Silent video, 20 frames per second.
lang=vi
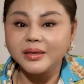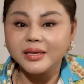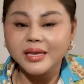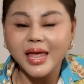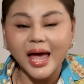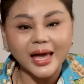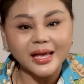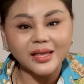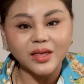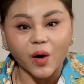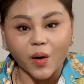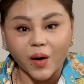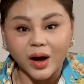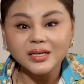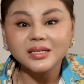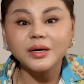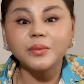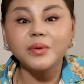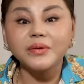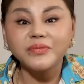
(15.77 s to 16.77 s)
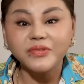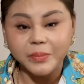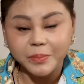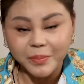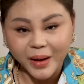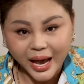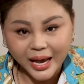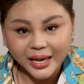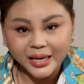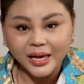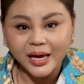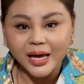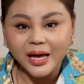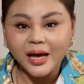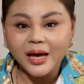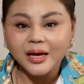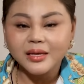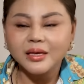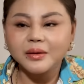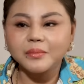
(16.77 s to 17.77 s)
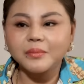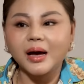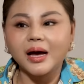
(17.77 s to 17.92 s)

vai ờ, nhỏ trong cái phim mai nhưng